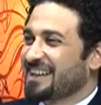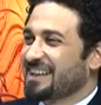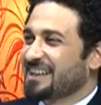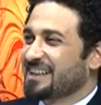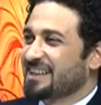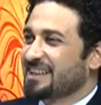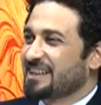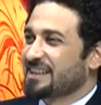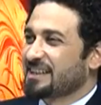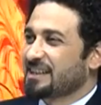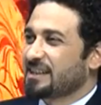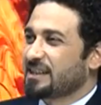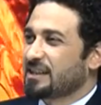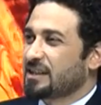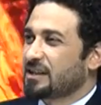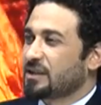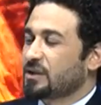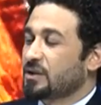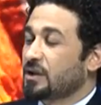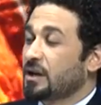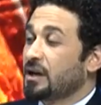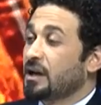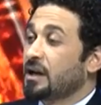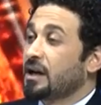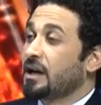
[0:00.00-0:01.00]
اسطوره
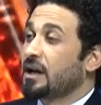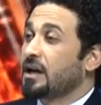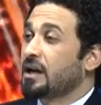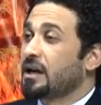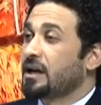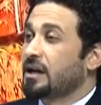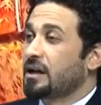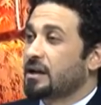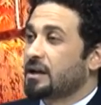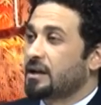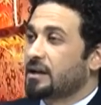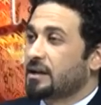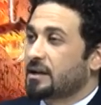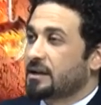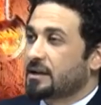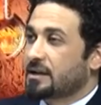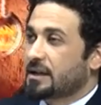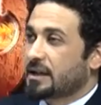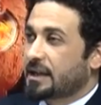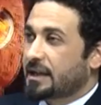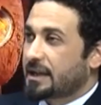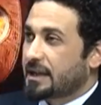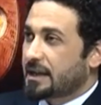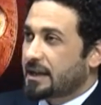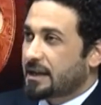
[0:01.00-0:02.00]
حلو آآ أه، آآ أه،
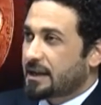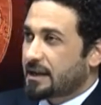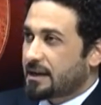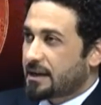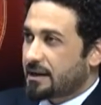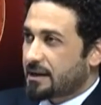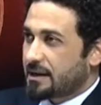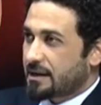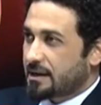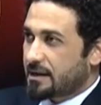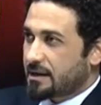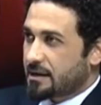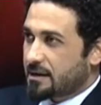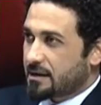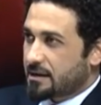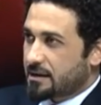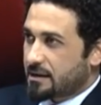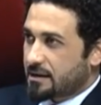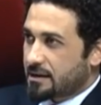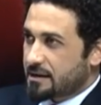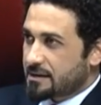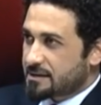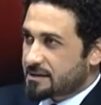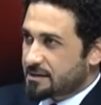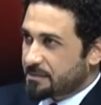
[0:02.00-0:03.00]

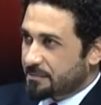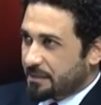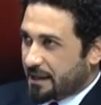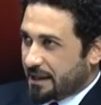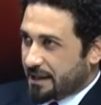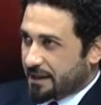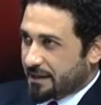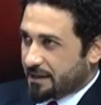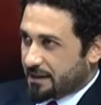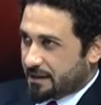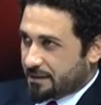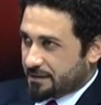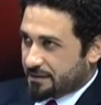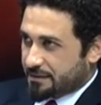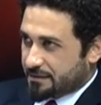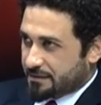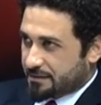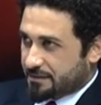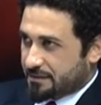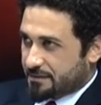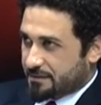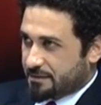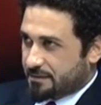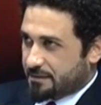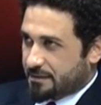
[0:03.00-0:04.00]
اسم عريان
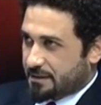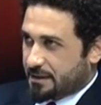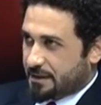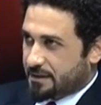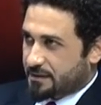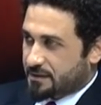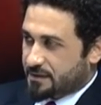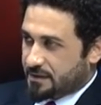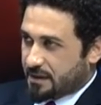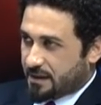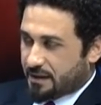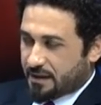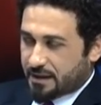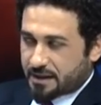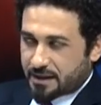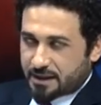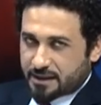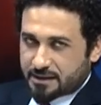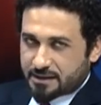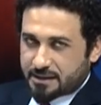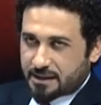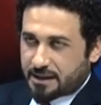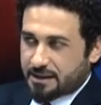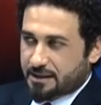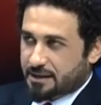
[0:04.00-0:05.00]
يعني استاذ
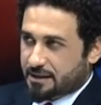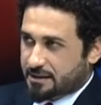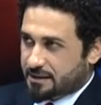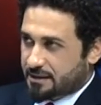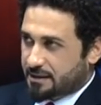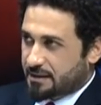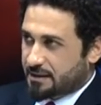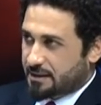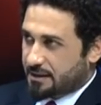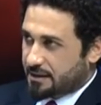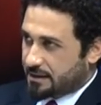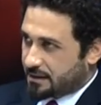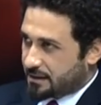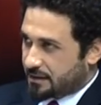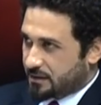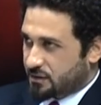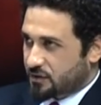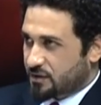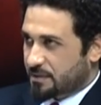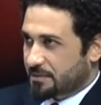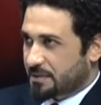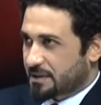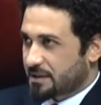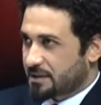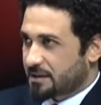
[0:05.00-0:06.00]
عريان تحياتنا له هذا
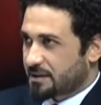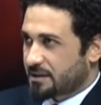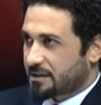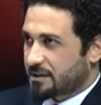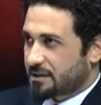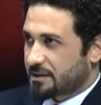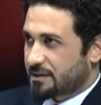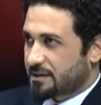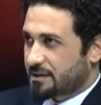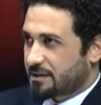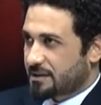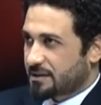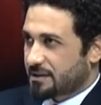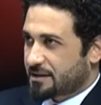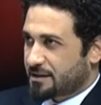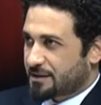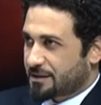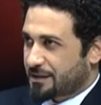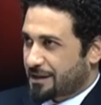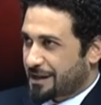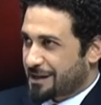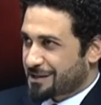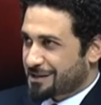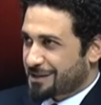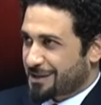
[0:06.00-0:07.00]
الجبل
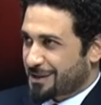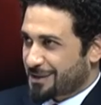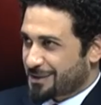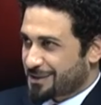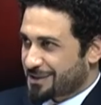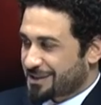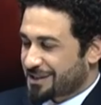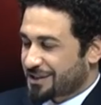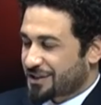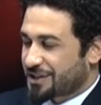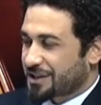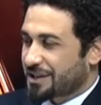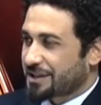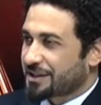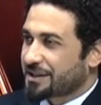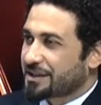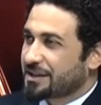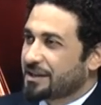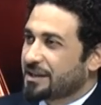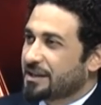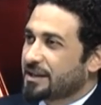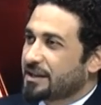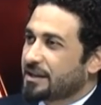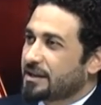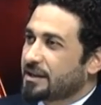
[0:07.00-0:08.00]
حصار وسط الشعر
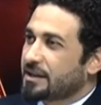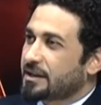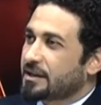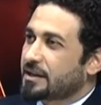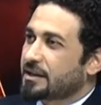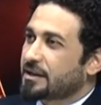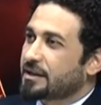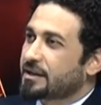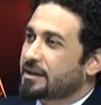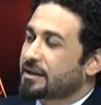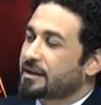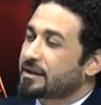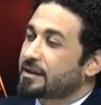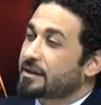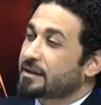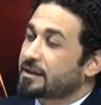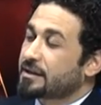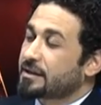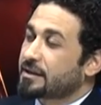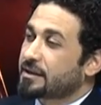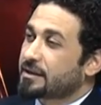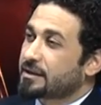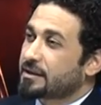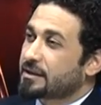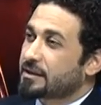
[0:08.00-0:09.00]
إيه.
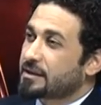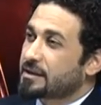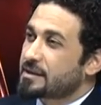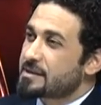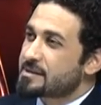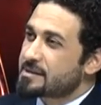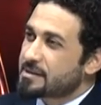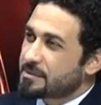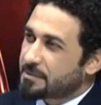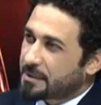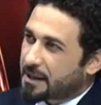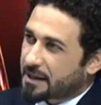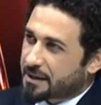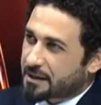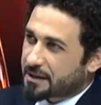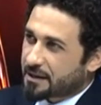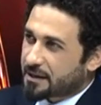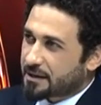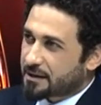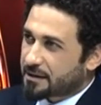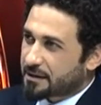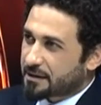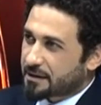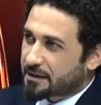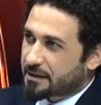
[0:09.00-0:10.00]
أه، اسم
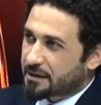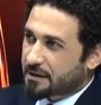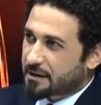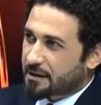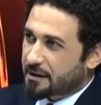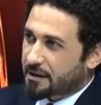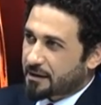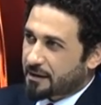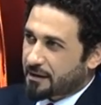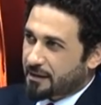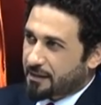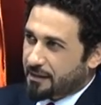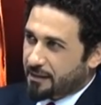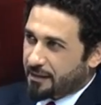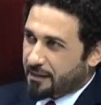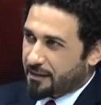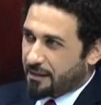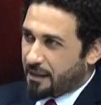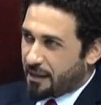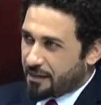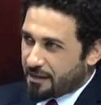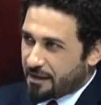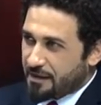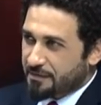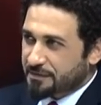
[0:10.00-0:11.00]
عريان
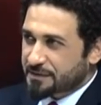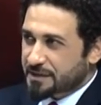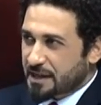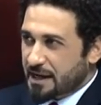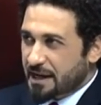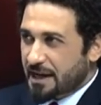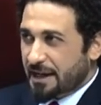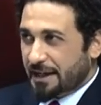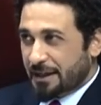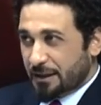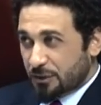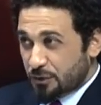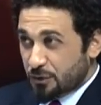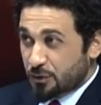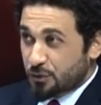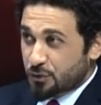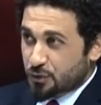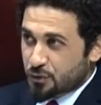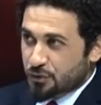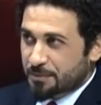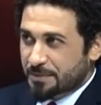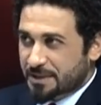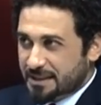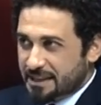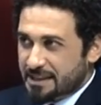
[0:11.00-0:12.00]
اضاف شيء يعني
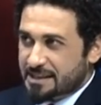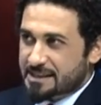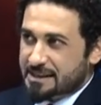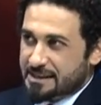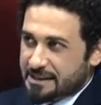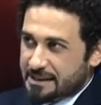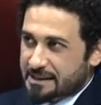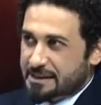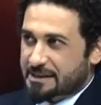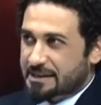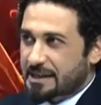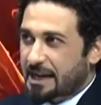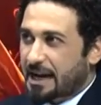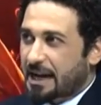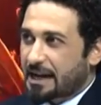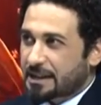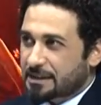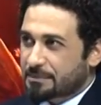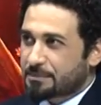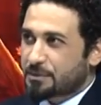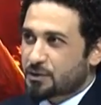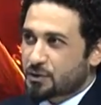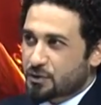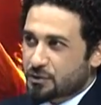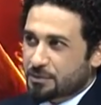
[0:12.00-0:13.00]
لنجوميته
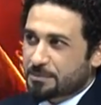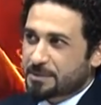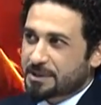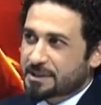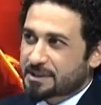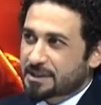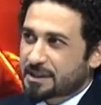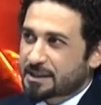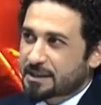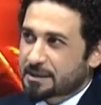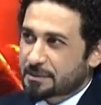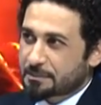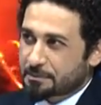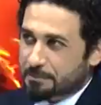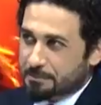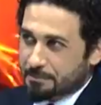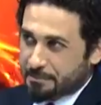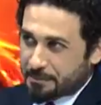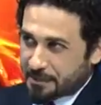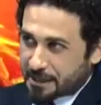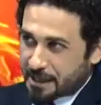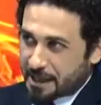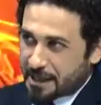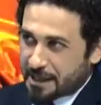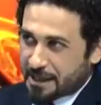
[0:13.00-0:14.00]
ساعد بنجوميته
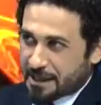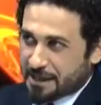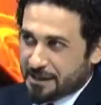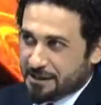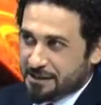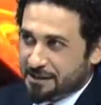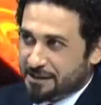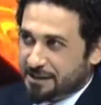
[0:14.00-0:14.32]
اكيد برايك انت